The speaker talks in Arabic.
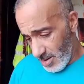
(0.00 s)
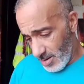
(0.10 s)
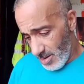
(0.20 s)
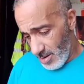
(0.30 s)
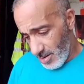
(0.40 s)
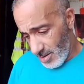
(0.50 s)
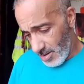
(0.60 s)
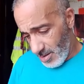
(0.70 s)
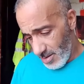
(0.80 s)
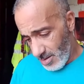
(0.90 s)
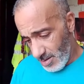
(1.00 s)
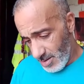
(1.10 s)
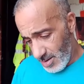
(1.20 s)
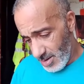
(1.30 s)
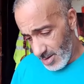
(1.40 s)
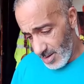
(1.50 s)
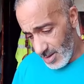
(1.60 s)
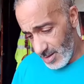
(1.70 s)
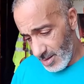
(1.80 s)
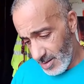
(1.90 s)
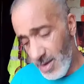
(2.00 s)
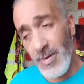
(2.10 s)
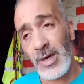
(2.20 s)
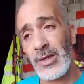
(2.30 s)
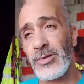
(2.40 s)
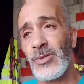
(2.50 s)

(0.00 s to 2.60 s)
من بعد كتر من عشر سنين ما شافها